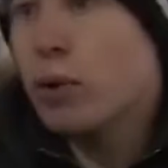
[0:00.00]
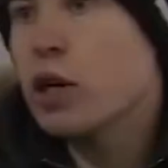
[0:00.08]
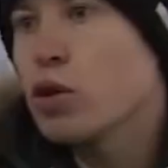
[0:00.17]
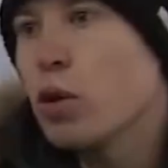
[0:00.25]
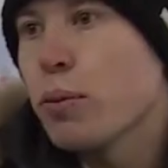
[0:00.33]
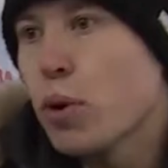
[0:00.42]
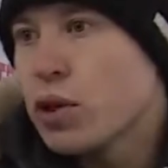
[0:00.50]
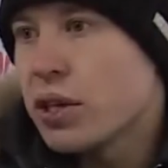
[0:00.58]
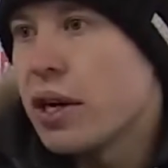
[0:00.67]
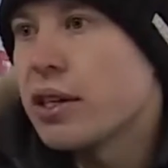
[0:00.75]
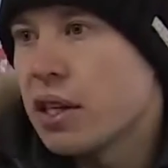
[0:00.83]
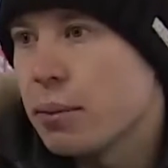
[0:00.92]
но раз он
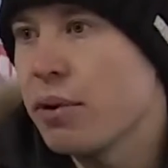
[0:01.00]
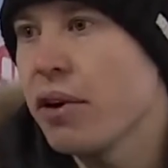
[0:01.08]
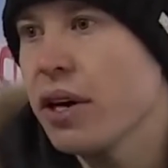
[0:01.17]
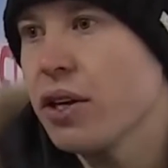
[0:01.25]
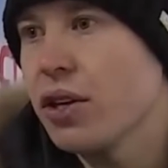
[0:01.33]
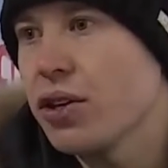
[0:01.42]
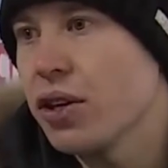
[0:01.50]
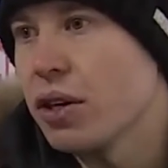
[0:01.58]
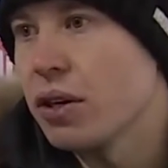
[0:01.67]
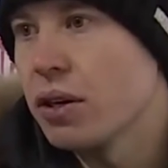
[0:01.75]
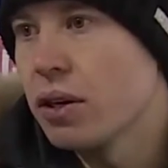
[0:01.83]
бросил, надо на добивание идти.